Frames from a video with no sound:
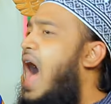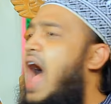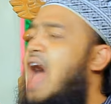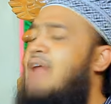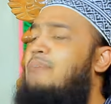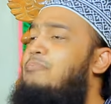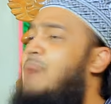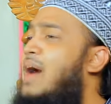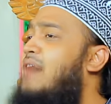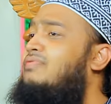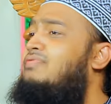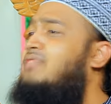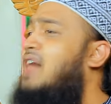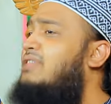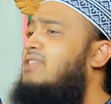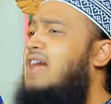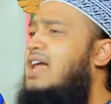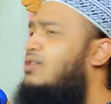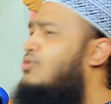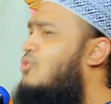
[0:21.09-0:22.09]
আর
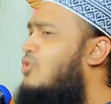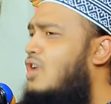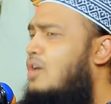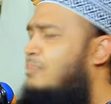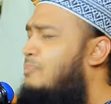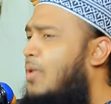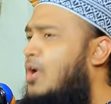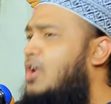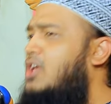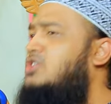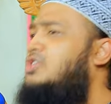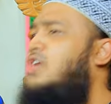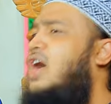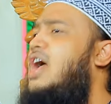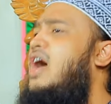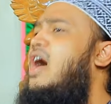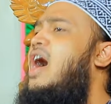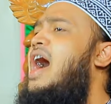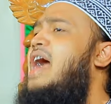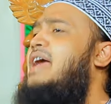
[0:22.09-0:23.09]
বান্দাদের কোনো
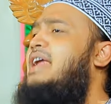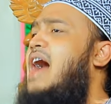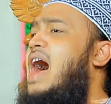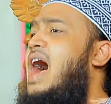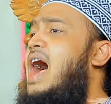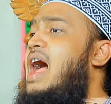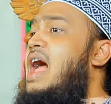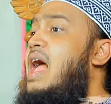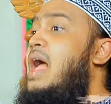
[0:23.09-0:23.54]
পরিচয় হয় না